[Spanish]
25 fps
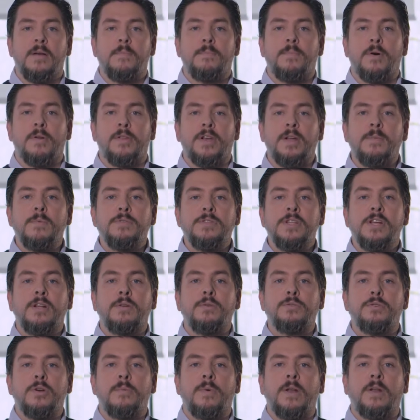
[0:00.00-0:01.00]
Podremos
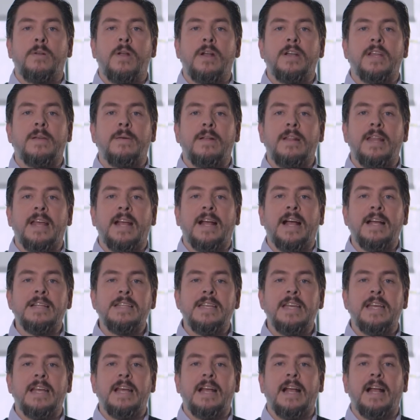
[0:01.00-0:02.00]
incluso verlo al nivel de
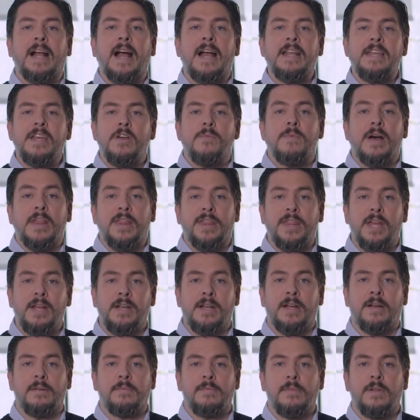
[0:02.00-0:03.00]
casi calle o
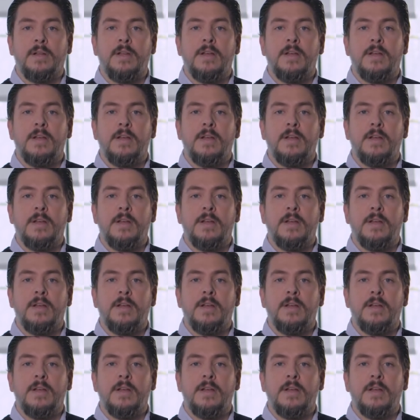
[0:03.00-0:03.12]
manzana.